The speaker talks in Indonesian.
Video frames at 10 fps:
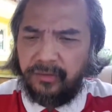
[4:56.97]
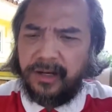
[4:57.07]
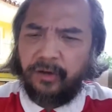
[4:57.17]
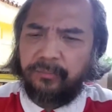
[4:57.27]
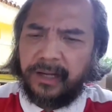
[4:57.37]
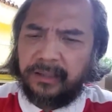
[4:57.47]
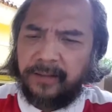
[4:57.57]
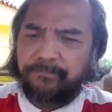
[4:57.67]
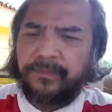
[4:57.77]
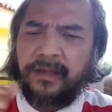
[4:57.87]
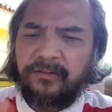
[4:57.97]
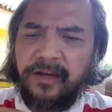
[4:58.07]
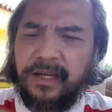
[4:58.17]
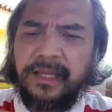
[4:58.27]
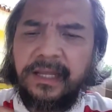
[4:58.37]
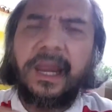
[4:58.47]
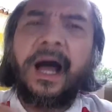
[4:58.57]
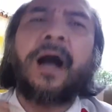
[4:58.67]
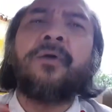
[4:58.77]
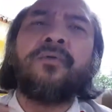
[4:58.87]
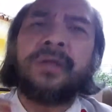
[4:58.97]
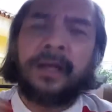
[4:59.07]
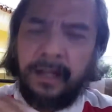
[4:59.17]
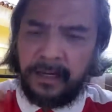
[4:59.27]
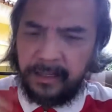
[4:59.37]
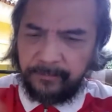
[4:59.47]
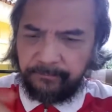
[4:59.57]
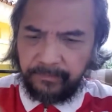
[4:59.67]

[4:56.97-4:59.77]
Daud berkata selidikilah aku ya Allah